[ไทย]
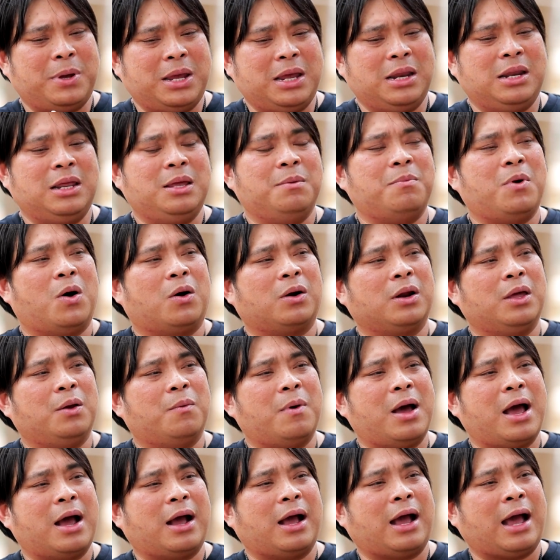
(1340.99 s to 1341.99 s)
ปีนี้บอกเล
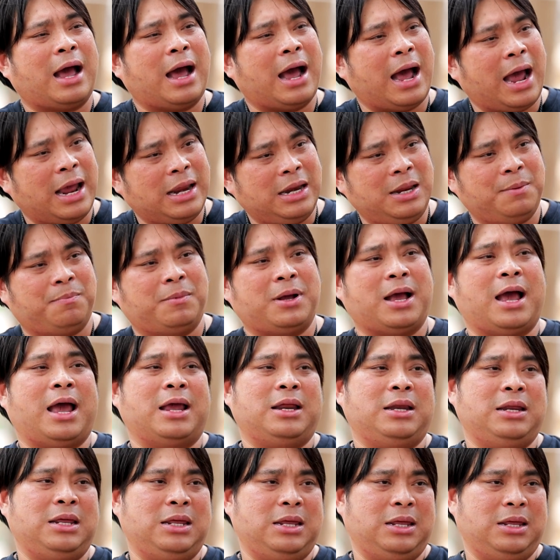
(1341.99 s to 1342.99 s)
ยว่าขายดิบ
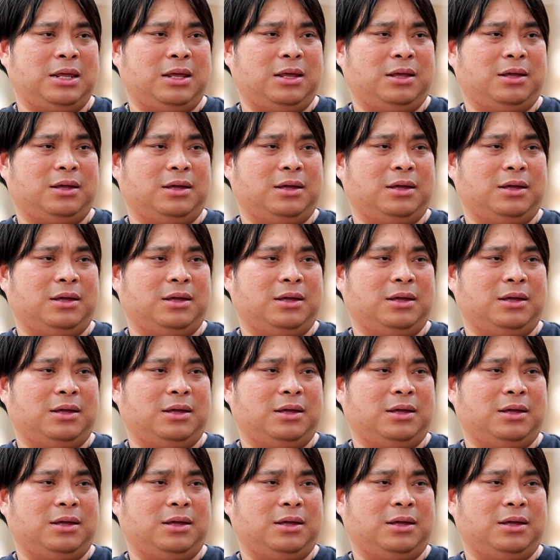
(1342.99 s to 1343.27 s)
ขายดี